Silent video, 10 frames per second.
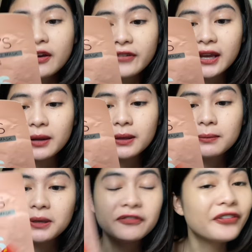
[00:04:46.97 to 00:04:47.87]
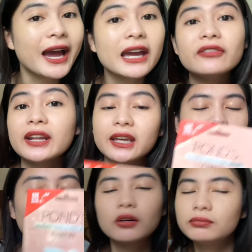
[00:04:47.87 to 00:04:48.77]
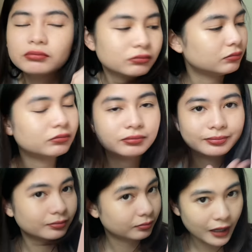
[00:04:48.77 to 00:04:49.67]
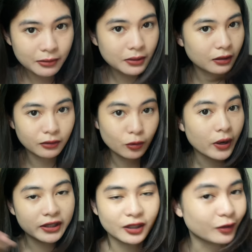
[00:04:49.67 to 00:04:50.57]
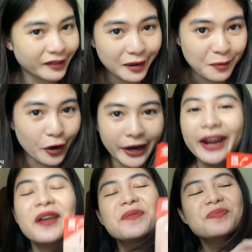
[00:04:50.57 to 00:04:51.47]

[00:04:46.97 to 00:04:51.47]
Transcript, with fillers: vitamin B5. Like, I mean, do I need to say more?